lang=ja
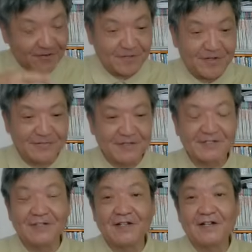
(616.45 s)
思いま
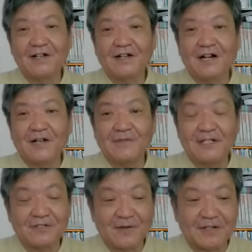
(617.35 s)
すはい
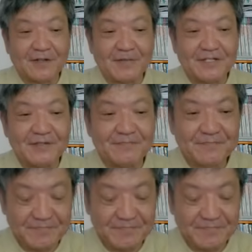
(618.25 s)
皆さんどうもありがとうございました